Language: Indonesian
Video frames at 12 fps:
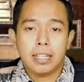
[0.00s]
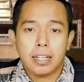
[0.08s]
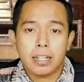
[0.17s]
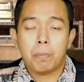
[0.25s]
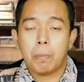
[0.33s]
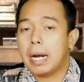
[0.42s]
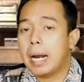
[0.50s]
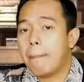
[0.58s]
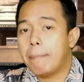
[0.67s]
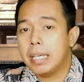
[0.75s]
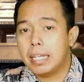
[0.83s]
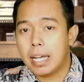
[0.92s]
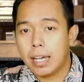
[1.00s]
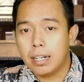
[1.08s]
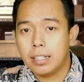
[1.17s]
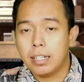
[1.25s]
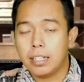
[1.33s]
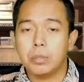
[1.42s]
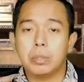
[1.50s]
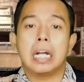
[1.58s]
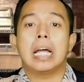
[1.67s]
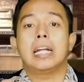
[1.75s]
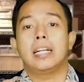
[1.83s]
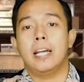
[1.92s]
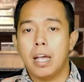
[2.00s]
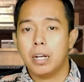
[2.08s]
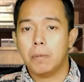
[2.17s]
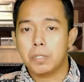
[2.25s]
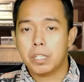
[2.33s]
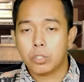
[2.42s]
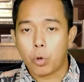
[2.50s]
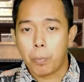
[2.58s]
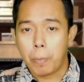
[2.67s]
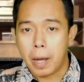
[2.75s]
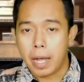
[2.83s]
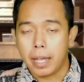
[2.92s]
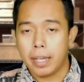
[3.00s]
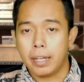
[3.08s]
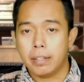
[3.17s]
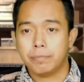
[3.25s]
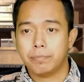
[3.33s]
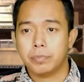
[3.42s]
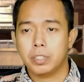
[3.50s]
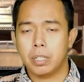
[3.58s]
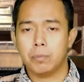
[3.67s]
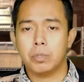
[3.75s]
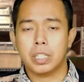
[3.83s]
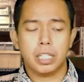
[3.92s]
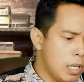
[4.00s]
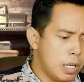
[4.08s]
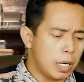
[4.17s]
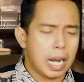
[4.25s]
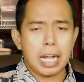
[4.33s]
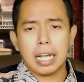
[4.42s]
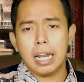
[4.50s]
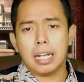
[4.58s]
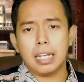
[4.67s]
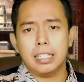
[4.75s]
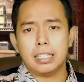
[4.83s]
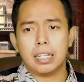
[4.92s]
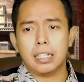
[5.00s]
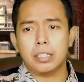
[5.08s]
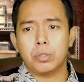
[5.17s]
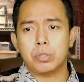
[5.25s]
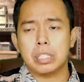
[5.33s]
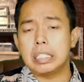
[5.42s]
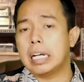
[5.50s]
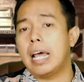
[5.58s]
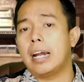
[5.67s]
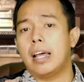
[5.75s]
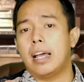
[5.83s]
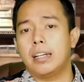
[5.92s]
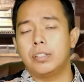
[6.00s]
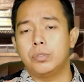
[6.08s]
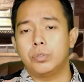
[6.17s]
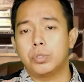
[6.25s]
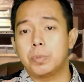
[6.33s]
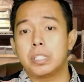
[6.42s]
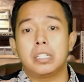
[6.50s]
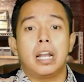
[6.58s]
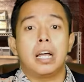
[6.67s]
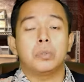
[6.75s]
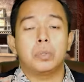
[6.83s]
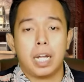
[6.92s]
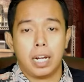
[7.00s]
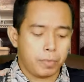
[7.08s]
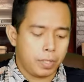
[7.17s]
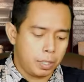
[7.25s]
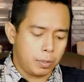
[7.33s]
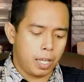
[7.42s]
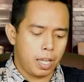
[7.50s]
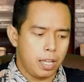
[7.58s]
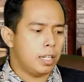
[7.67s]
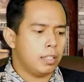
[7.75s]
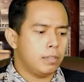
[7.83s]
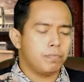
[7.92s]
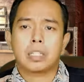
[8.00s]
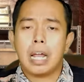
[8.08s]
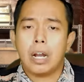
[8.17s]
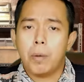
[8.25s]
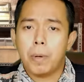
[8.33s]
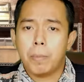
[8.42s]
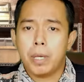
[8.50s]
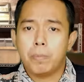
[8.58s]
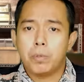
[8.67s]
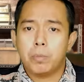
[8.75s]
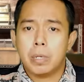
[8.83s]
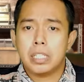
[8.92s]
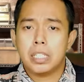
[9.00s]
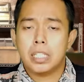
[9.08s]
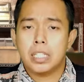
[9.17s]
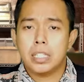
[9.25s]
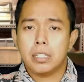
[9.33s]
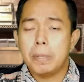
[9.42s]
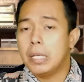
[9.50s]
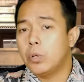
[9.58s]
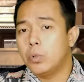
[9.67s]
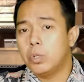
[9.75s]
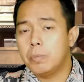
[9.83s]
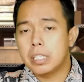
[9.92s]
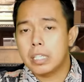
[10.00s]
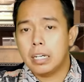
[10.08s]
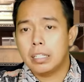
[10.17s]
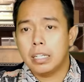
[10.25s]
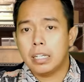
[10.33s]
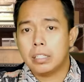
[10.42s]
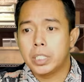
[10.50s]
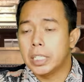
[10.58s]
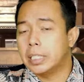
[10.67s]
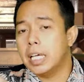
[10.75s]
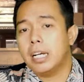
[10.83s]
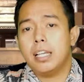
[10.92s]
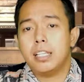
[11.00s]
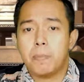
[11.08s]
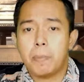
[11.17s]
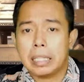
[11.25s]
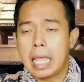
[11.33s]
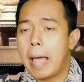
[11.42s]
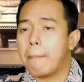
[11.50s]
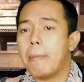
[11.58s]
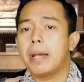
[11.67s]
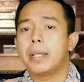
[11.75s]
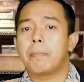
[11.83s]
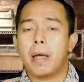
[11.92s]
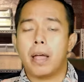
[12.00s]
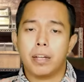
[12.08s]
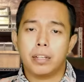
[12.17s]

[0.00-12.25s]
ya merapikan dari gudang Anda Anda bisa coba ya dan mungkin eh, langkah-langkah uh, ini terhitung sederhana untuk bisa dilakukan gitu ya dan kalau bapak ibu masih bingung misalnya detailnya seperti apa nih pak